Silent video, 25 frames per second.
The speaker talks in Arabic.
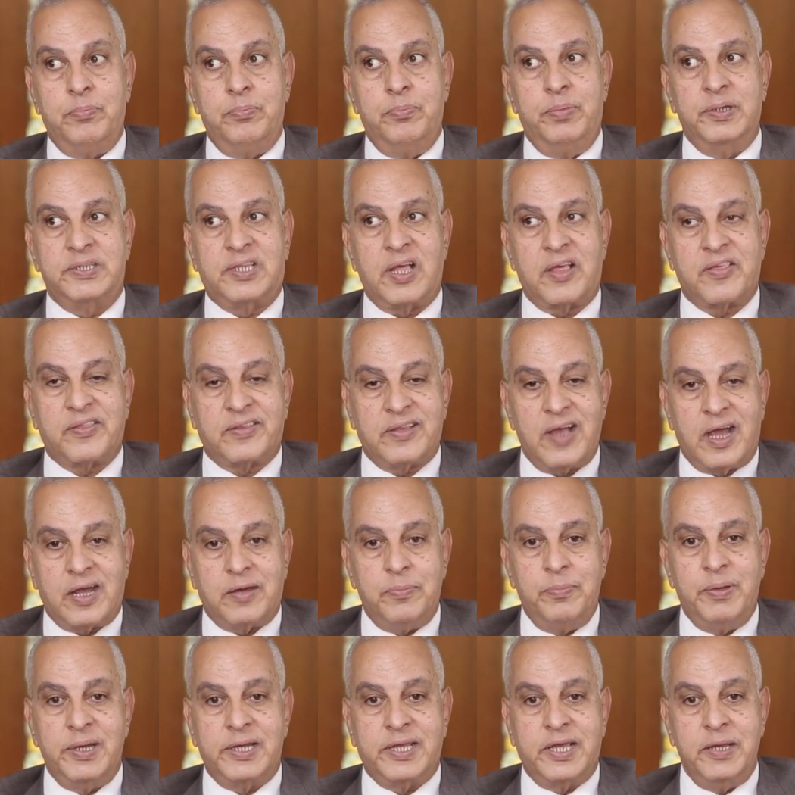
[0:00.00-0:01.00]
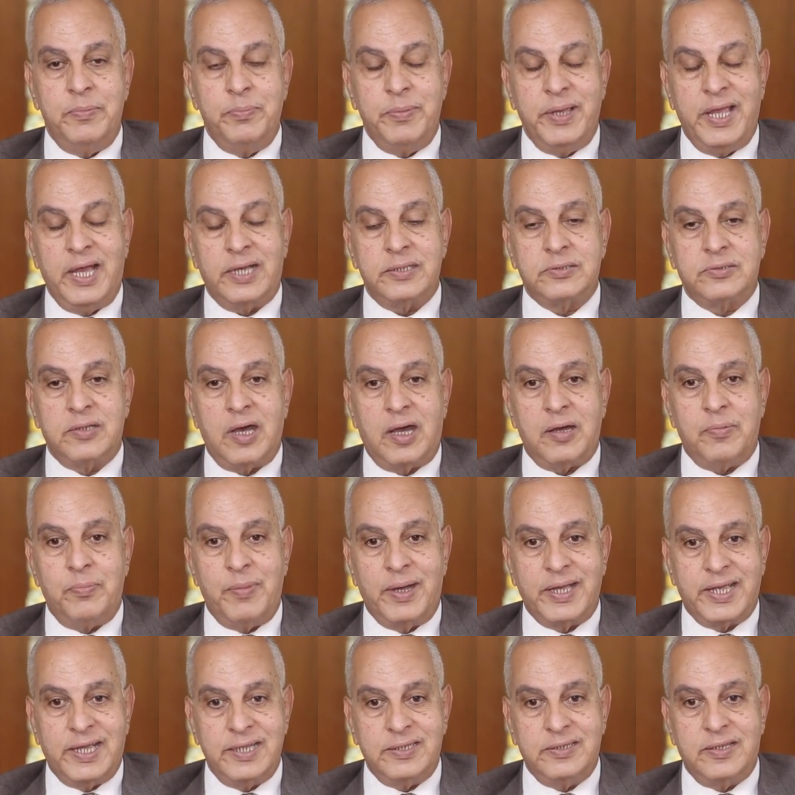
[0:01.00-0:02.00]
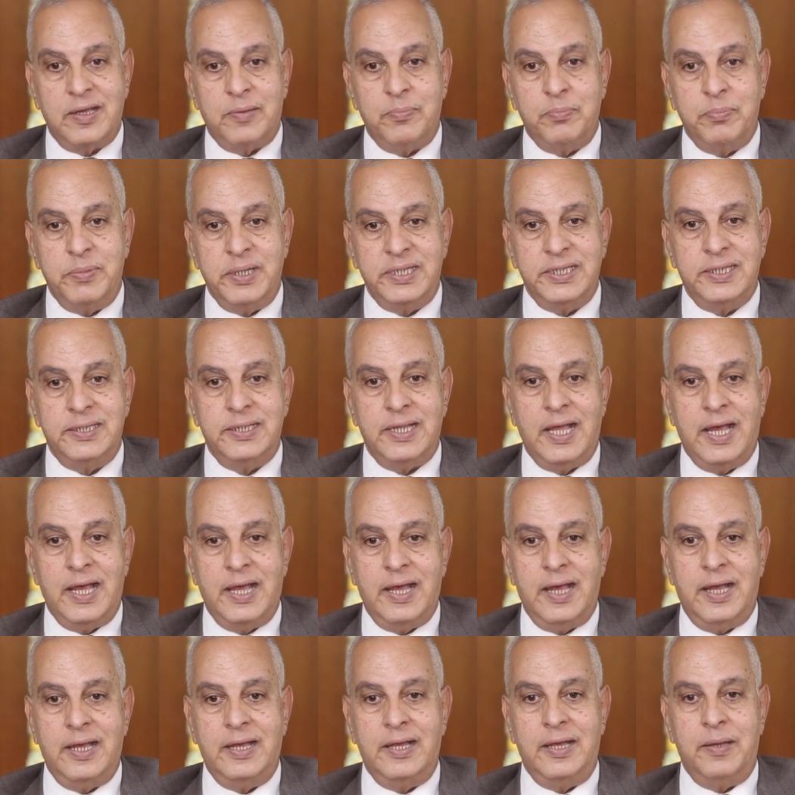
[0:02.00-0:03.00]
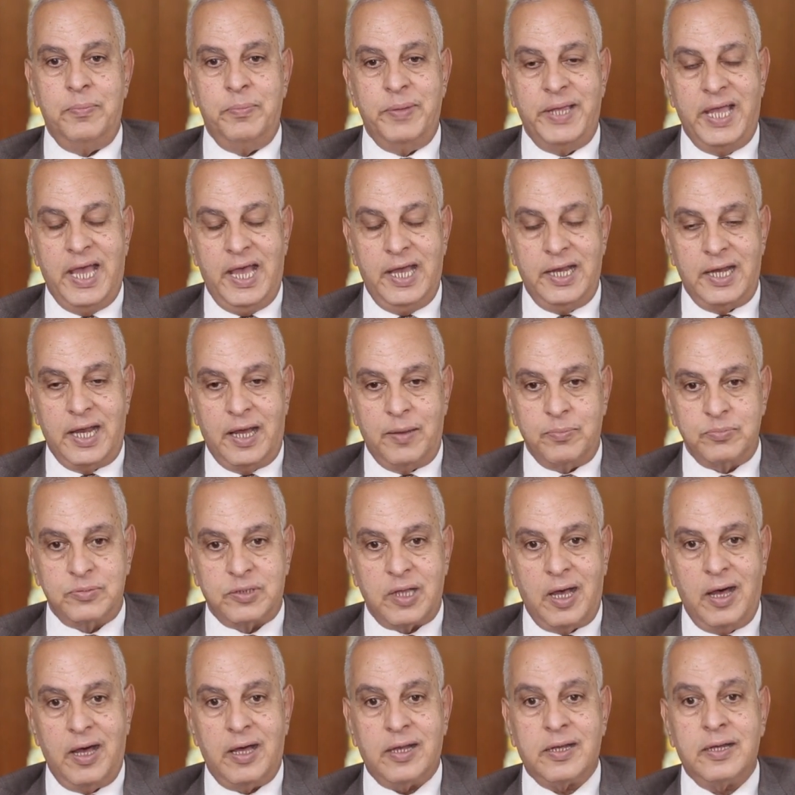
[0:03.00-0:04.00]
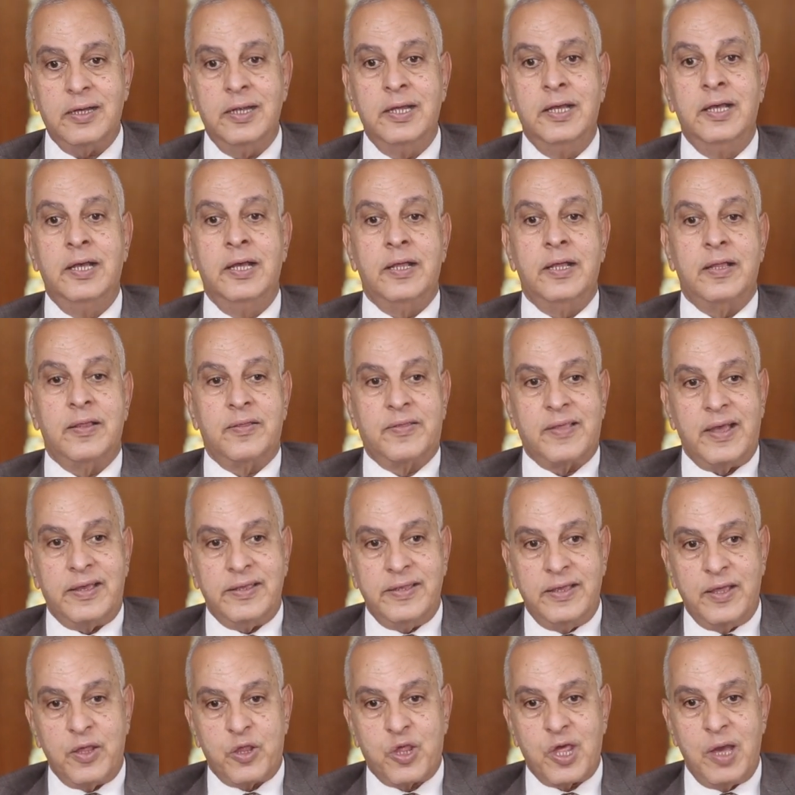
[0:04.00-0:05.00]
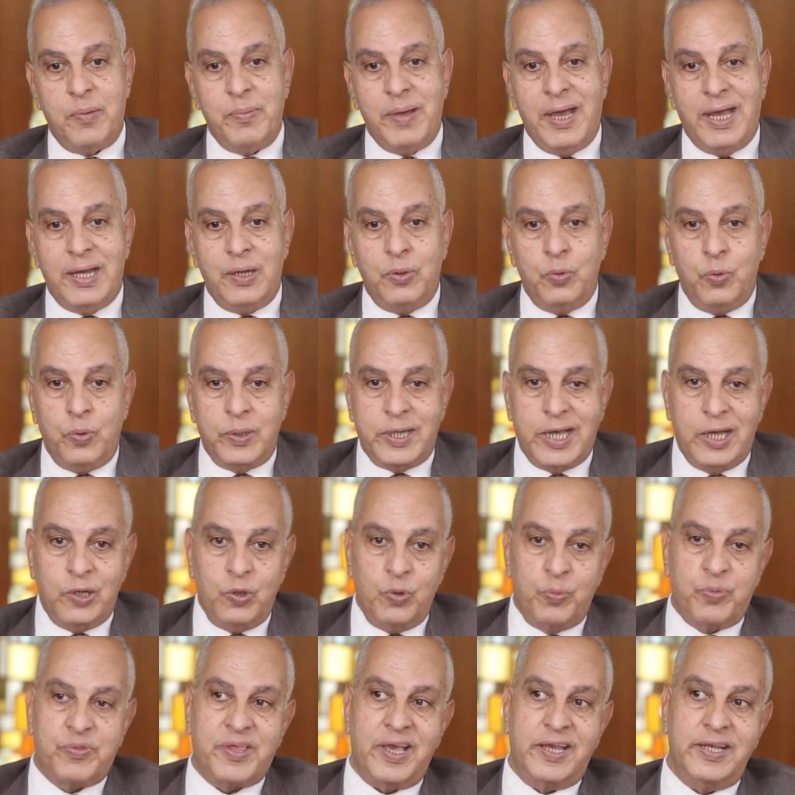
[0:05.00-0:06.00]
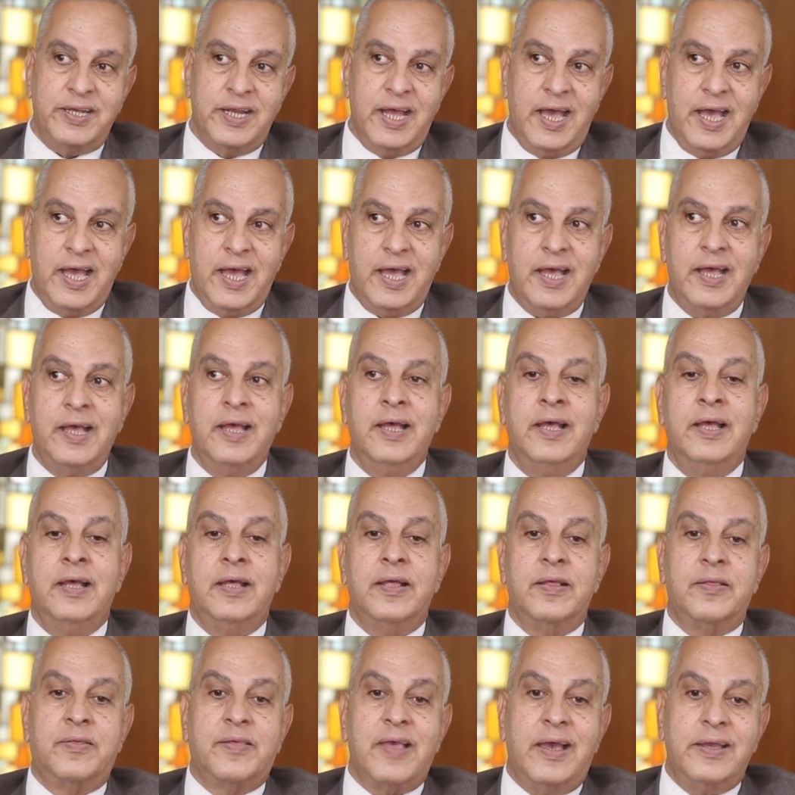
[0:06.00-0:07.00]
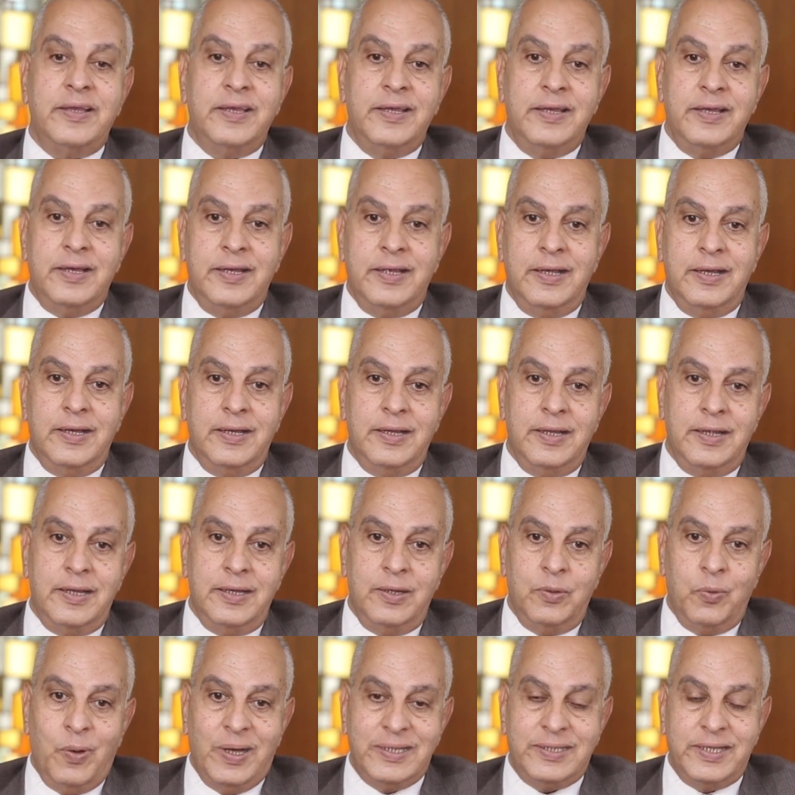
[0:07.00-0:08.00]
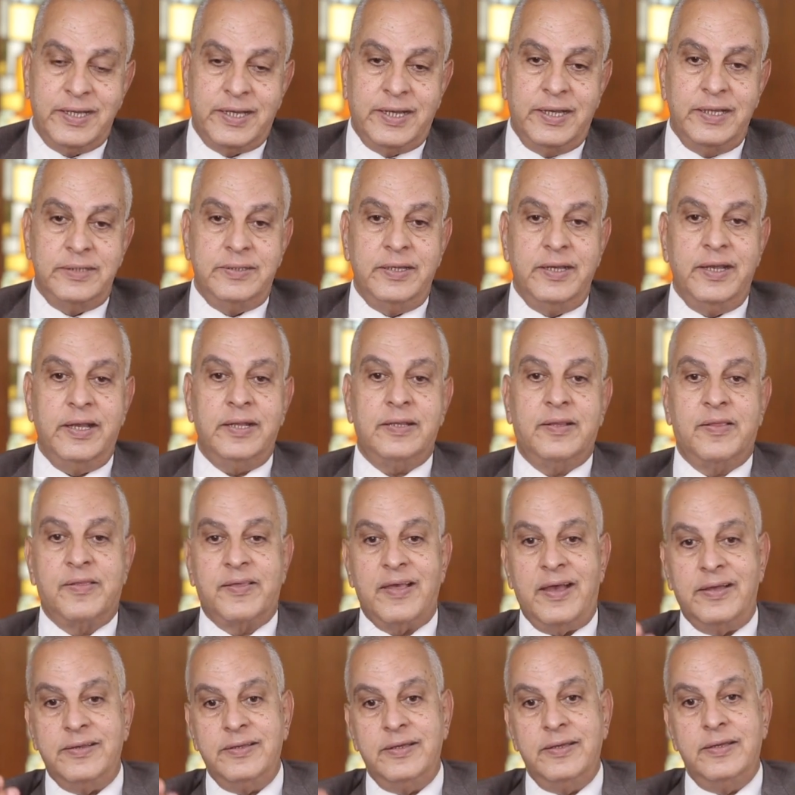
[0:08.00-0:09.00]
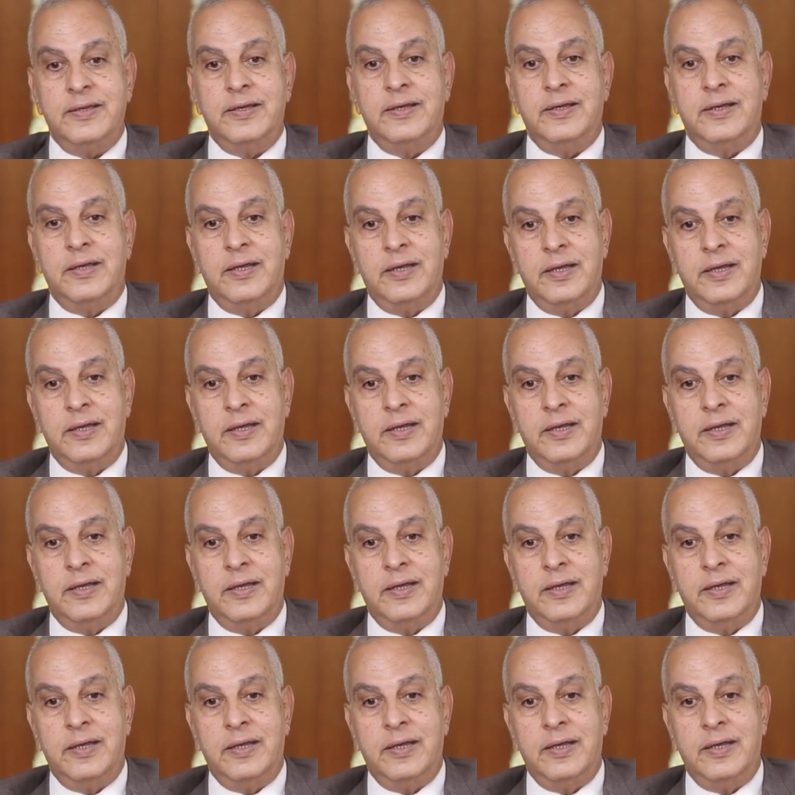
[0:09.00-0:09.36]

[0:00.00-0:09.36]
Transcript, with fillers: بتستقبل كميات ضخمه جدا من مياه الامطار زي شمال وجنوب سيناء زي الوادي الجديد زي